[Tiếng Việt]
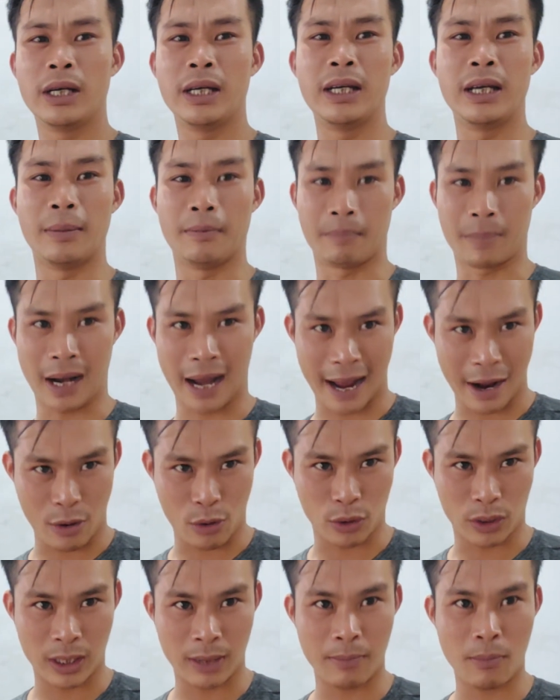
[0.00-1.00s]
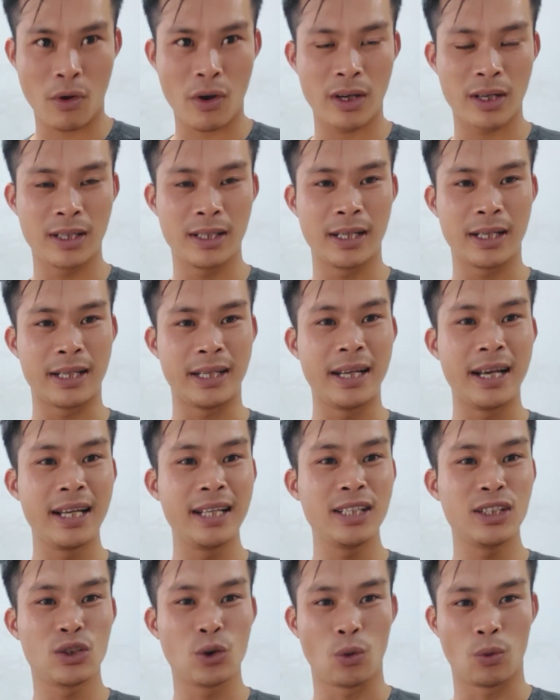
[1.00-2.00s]
hiểm nghèo thì mọi người
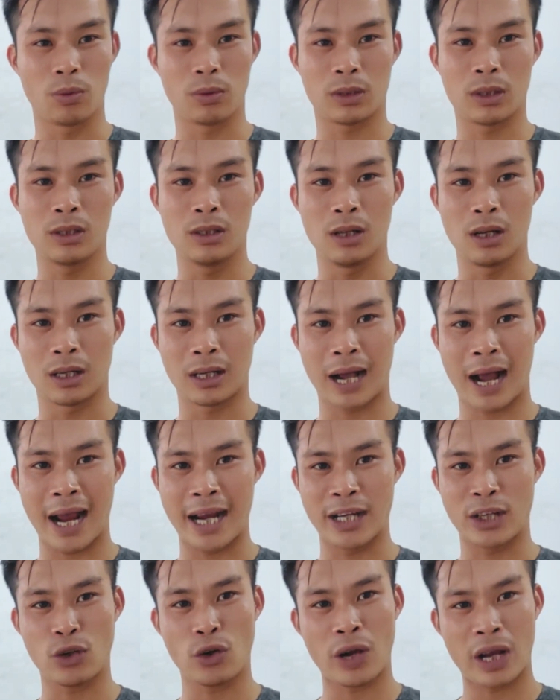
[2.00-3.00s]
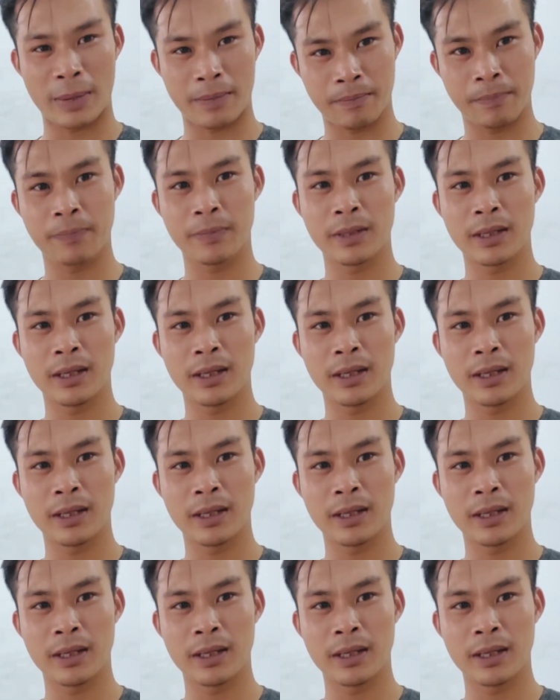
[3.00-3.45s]
nên dùng thường ngày cho em